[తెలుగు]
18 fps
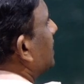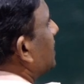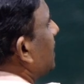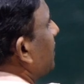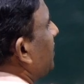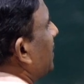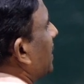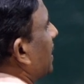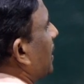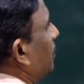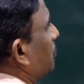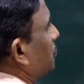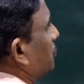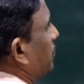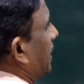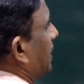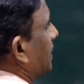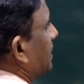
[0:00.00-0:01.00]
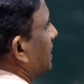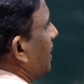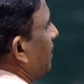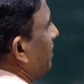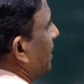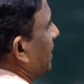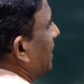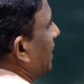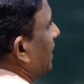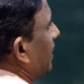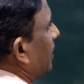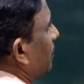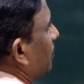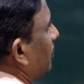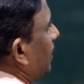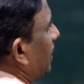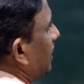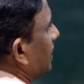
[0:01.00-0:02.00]
ఎగ్జామ్ అయినా కావచ్చు ఎగ్జామ్ ఏదైనా
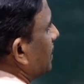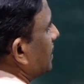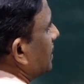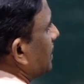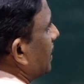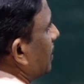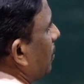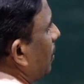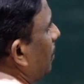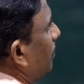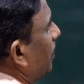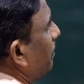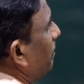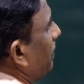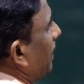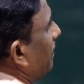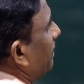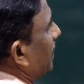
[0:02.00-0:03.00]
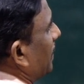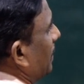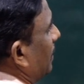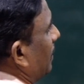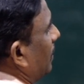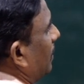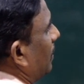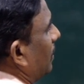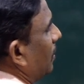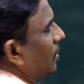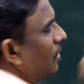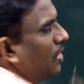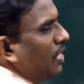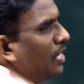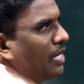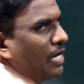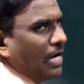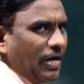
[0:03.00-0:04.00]
కూడా దిస్ ఈజ్ ఎ కామన్ పేపర్
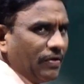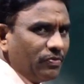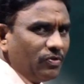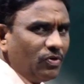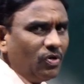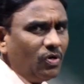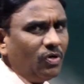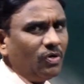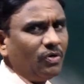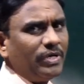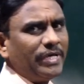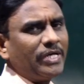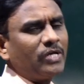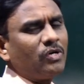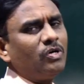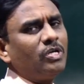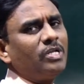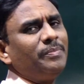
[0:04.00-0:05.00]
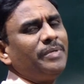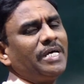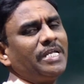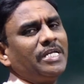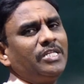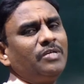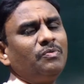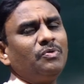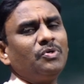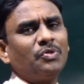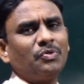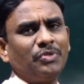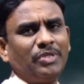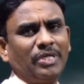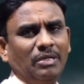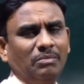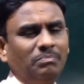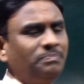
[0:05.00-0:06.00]
అందులో ఎకానమీ అనేది
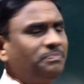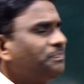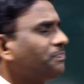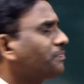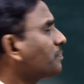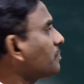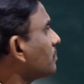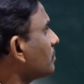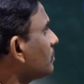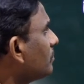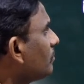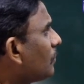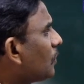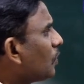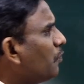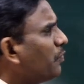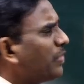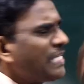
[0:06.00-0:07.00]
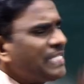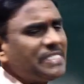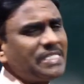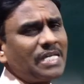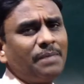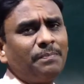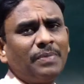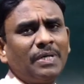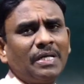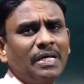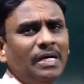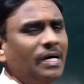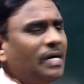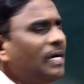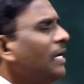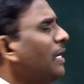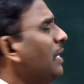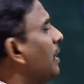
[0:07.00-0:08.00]
ఉంటుంది ఫర్ ఎగ్జాంపుల్గా
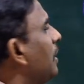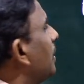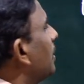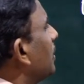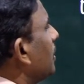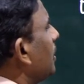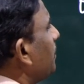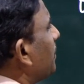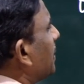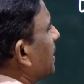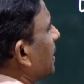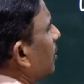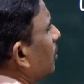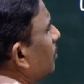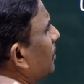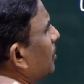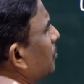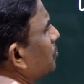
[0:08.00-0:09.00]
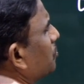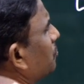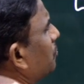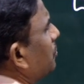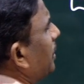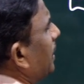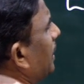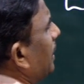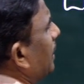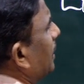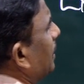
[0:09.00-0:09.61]
ఈ మధ్యకాలం మనం చూస్తుంటే